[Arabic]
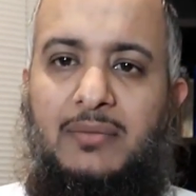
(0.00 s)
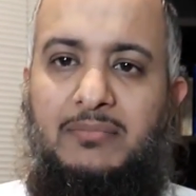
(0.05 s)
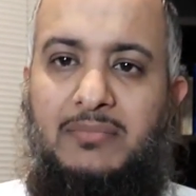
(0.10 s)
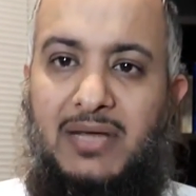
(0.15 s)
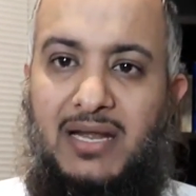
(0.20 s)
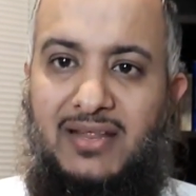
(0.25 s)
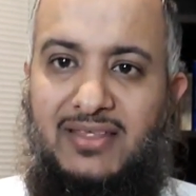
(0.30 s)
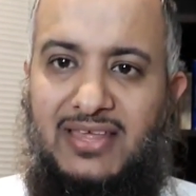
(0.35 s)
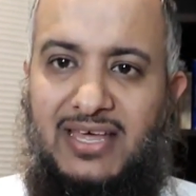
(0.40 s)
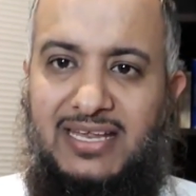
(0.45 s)

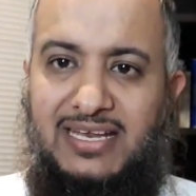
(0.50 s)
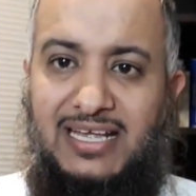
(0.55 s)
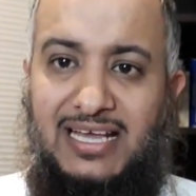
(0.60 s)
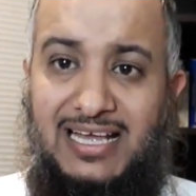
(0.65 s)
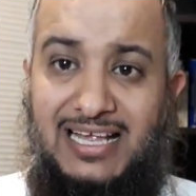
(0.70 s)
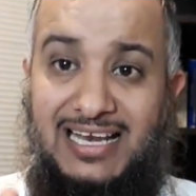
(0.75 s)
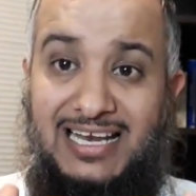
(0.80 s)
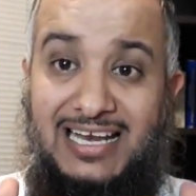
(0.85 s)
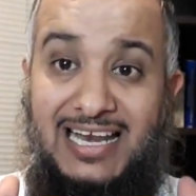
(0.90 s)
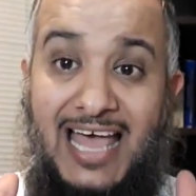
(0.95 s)
مرة
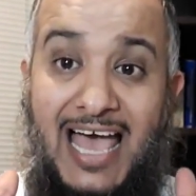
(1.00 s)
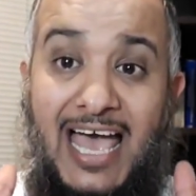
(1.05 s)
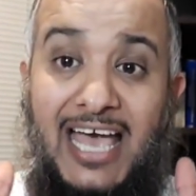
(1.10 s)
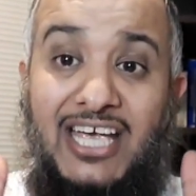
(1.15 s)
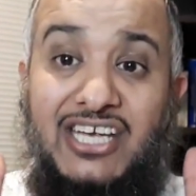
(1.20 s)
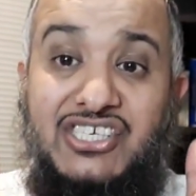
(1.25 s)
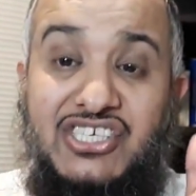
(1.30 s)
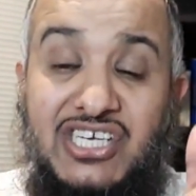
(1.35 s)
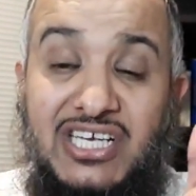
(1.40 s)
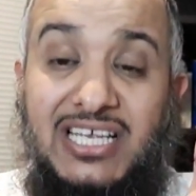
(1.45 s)
ثانية
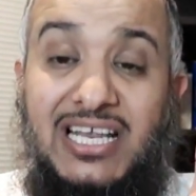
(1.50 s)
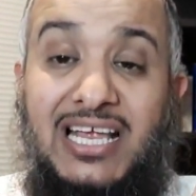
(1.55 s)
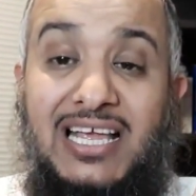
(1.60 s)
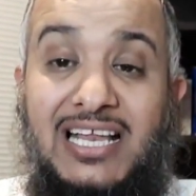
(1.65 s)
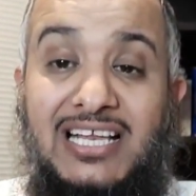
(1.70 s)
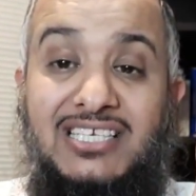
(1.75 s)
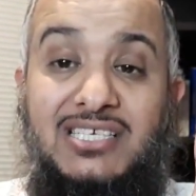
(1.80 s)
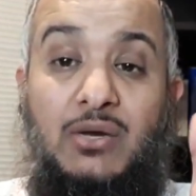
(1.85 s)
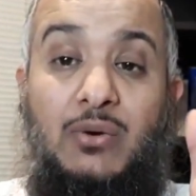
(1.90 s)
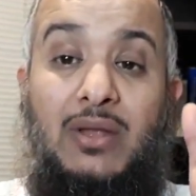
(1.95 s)
لا
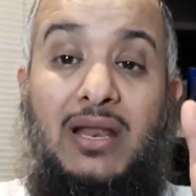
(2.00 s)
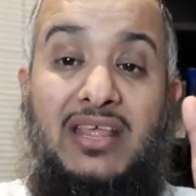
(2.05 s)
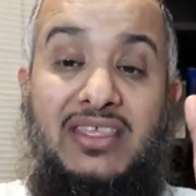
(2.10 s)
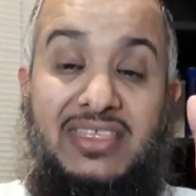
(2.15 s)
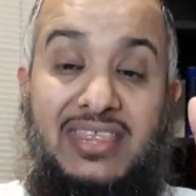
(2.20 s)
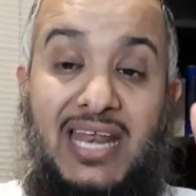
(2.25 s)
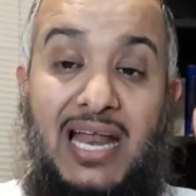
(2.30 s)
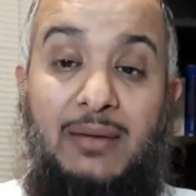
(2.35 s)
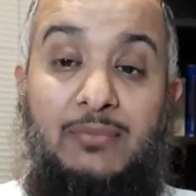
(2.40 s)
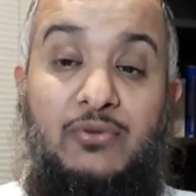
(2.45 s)
يشغلك الجوال
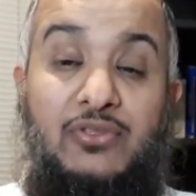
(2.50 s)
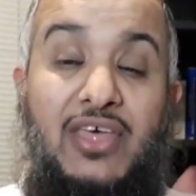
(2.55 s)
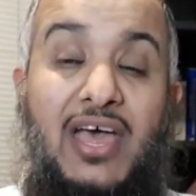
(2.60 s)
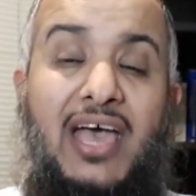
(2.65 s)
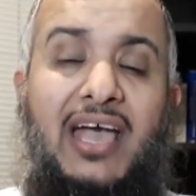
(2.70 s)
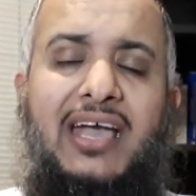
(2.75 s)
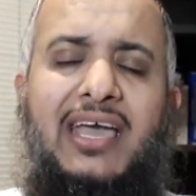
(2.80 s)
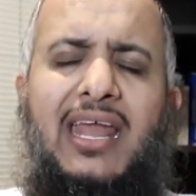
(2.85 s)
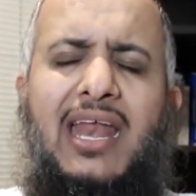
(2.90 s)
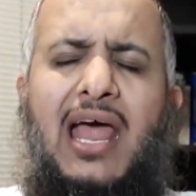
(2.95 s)
أثناء
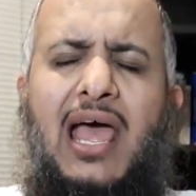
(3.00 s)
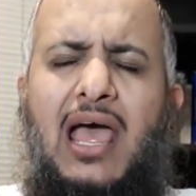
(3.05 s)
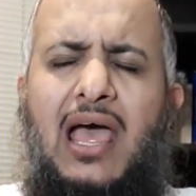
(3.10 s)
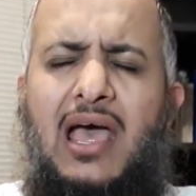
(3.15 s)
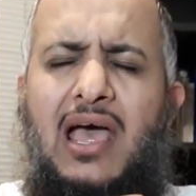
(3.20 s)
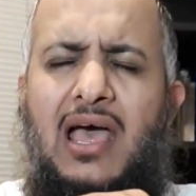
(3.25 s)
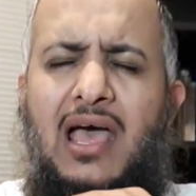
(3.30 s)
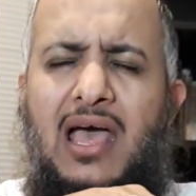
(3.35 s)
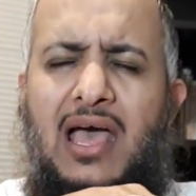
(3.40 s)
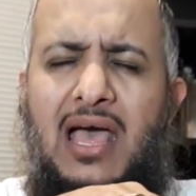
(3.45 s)
مذاكرة